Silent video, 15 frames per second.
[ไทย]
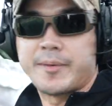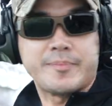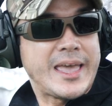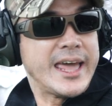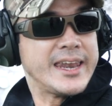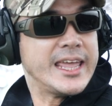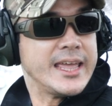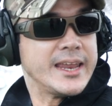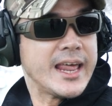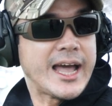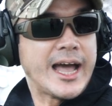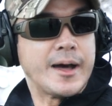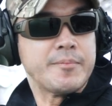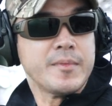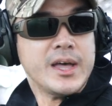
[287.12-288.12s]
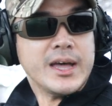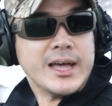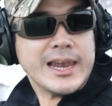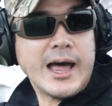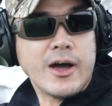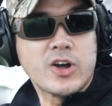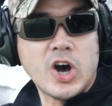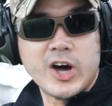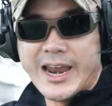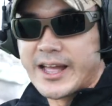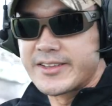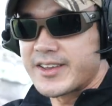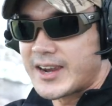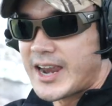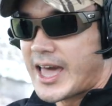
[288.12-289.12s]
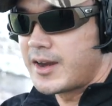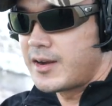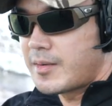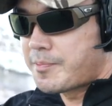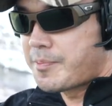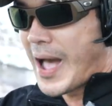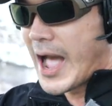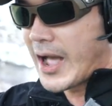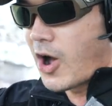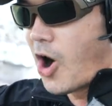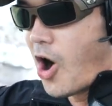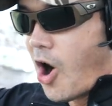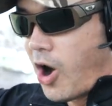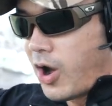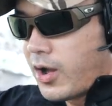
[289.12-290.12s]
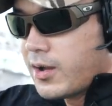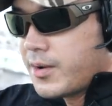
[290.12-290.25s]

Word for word: ครับแค่นี้นะครับ แล้วก็หลังจากนั้นผลักออก